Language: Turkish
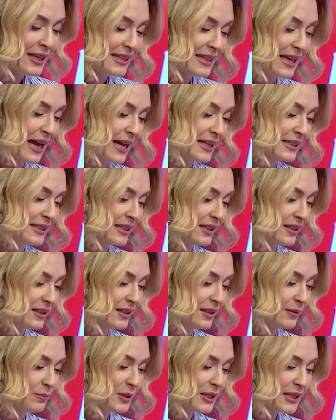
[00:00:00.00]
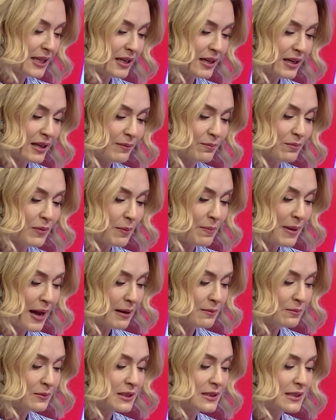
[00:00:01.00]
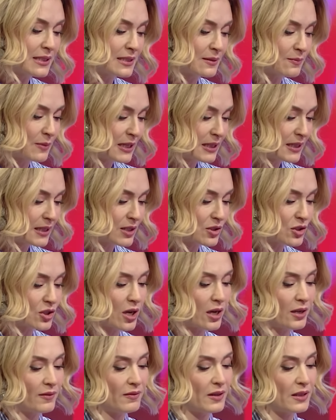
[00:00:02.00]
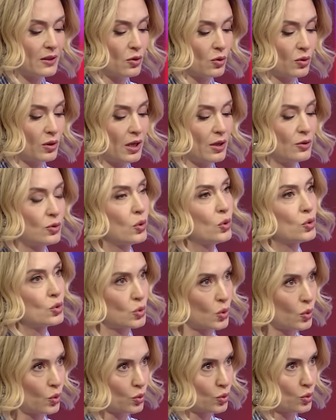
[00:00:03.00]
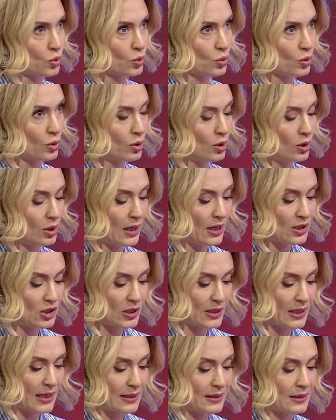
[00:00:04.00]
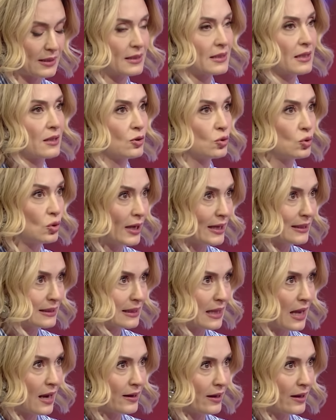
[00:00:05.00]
yani e, bir kere Mabel Matiz, Melike Şahin ve Gökhan Özoğuz e, eşlik etti sana düetler